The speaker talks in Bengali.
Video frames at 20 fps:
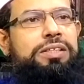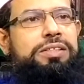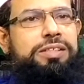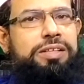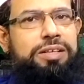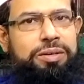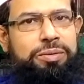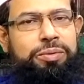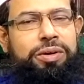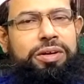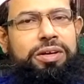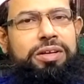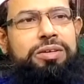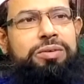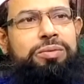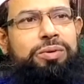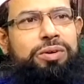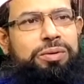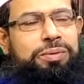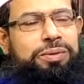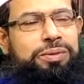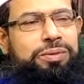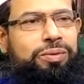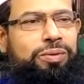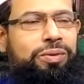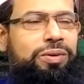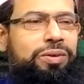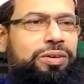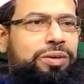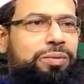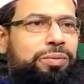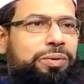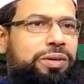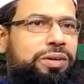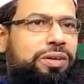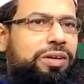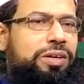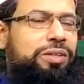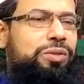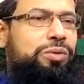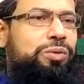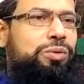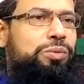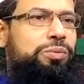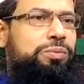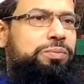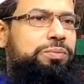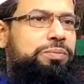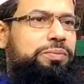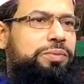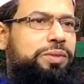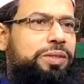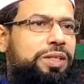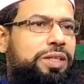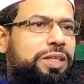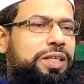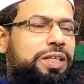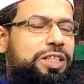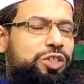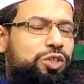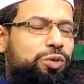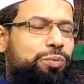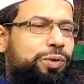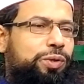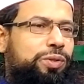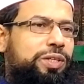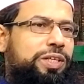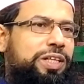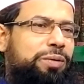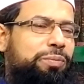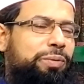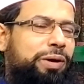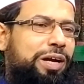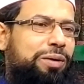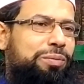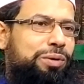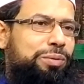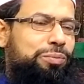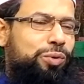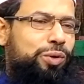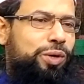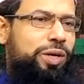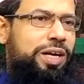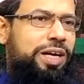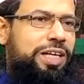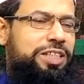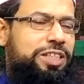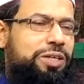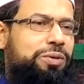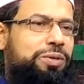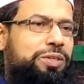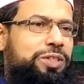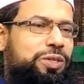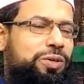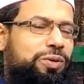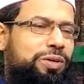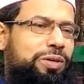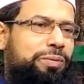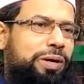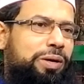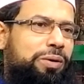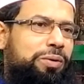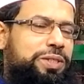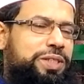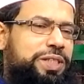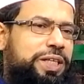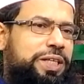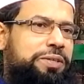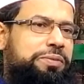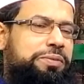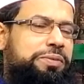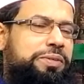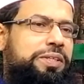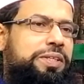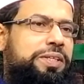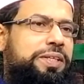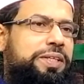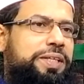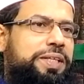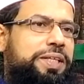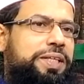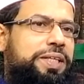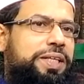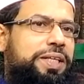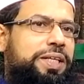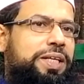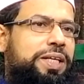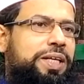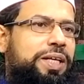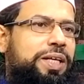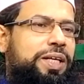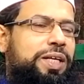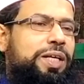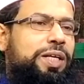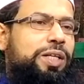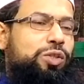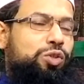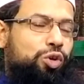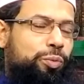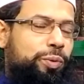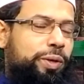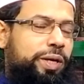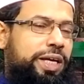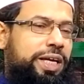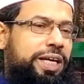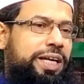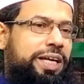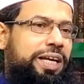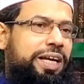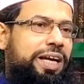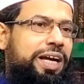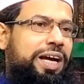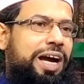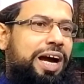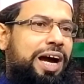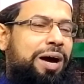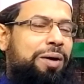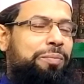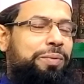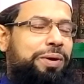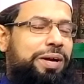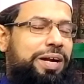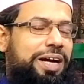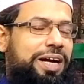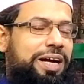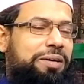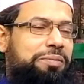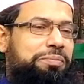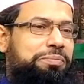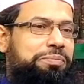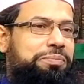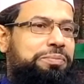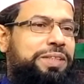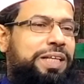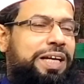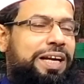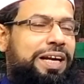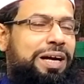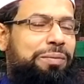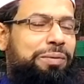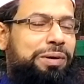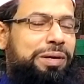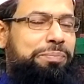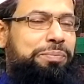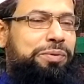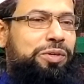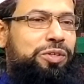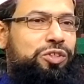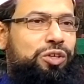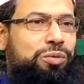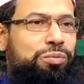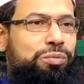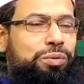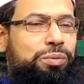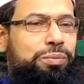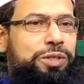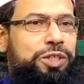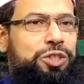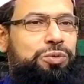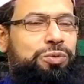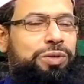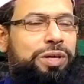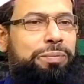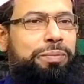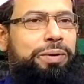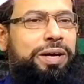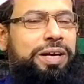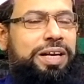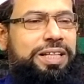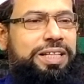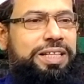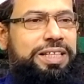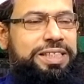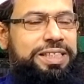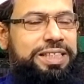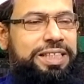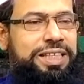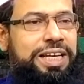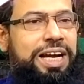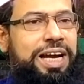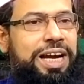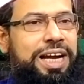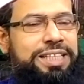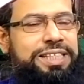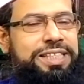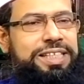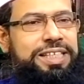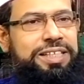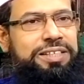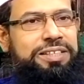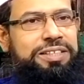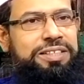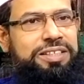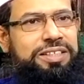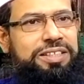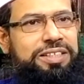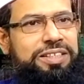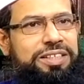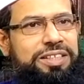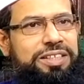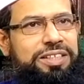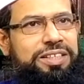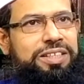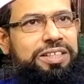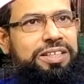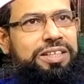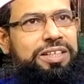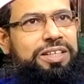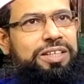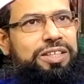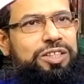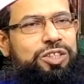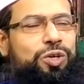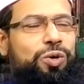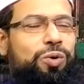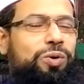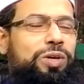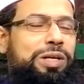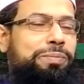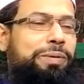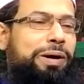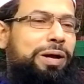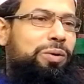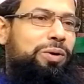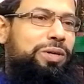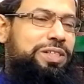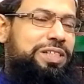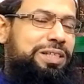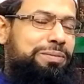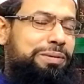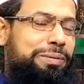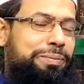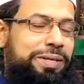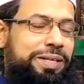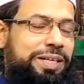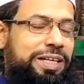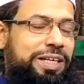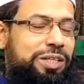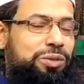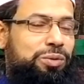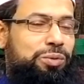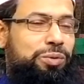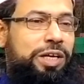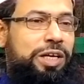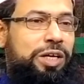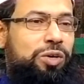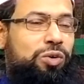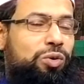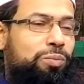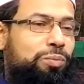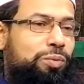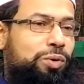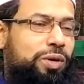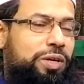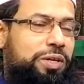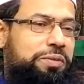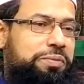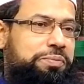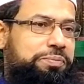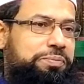সালামু আলাইকুম রহমতুল্লাহ বরকাত সুপ্রিয় দিনী ভাই এবং বোনেরা আশা করি সকলে ভালো আছেন তবে আমরা যারা আমার প্রিয় জন্মভূমি সোনার বাংলাদেশে আছি সকলেই ভালো আছি ব্যাপারটা কিন্তু এরকম নয়